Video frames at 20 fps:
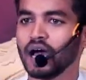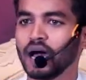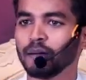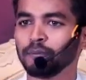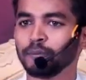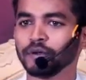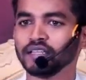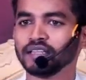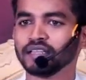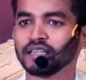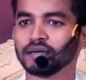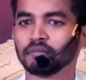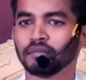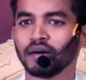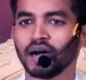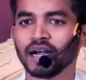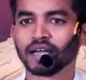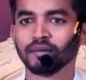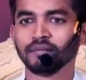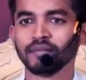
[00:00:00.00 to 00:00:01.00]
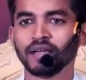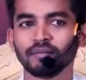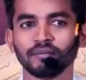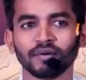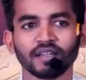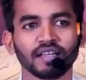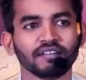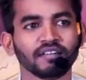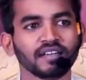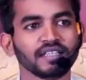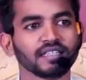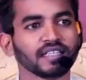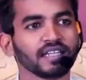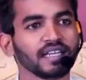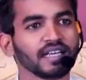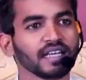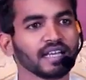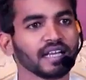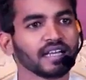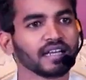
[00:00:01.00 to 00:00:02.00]
அப்போ இந்த மனம் என்பதை வைத்து
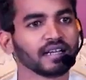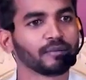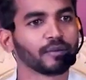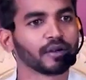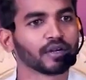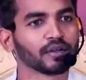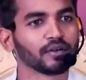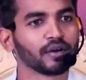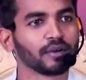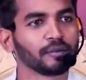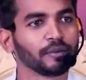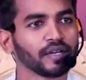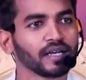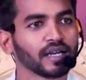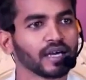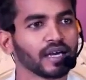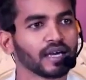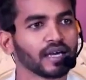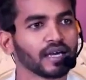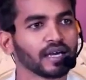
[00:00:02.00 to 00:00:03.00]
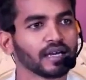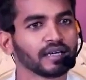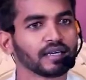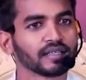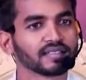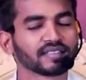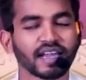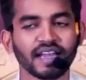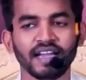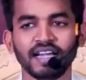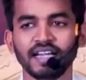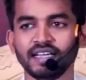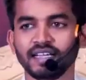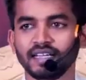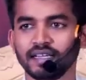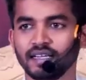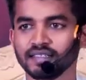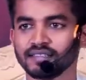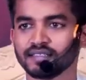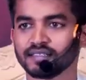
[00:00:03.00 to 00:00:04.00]
நீங்கள் என்ன பண்ணணும் அப்படின்னா
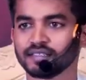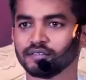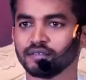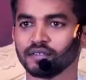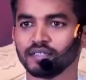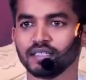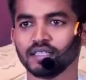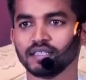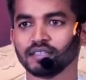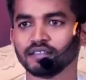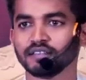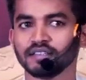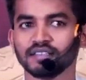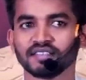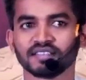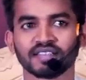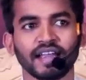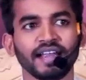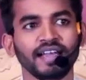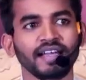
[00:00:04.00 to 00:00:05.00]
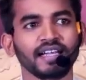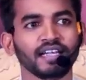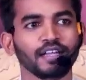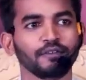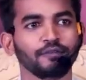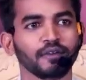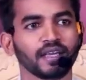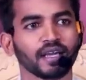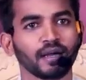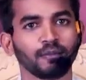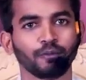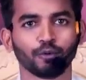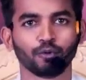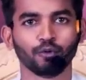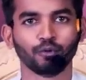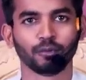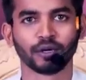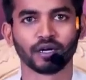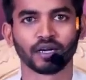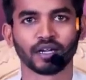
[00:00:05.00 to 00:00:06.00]
சயின்டிஸ்ட் வந்து இதை வந்து சயின்டிஃபிக்காக
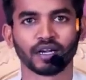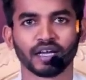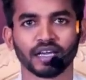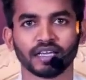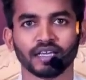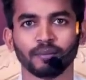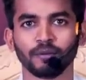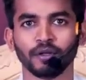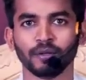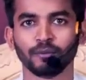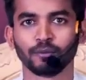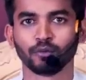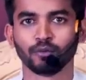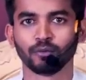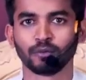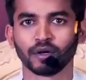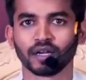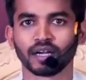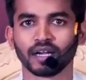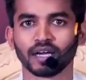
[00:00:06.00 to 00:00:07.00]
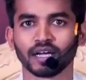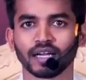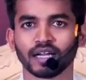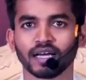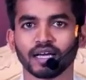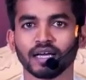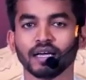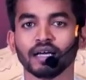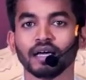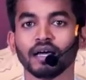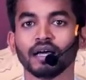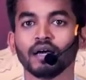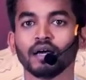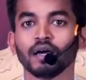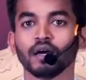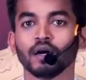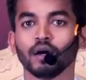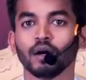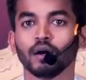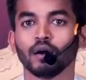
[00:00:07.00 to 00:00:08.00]
ப்ரூவ் பண்ணுறாங்க எப்படி ப்ரூவ் பண்ணுறாங்கன்னா
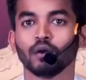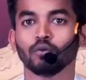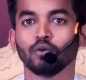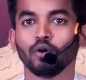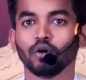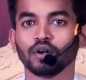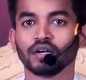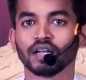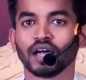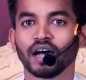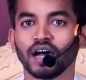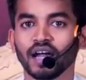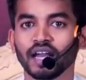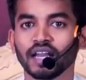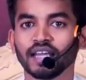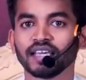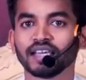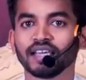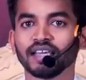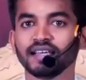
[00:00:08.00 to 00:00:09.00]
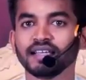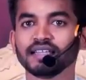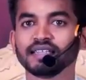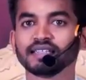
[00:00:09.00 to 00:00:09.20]
ஒரு நாளைக்கு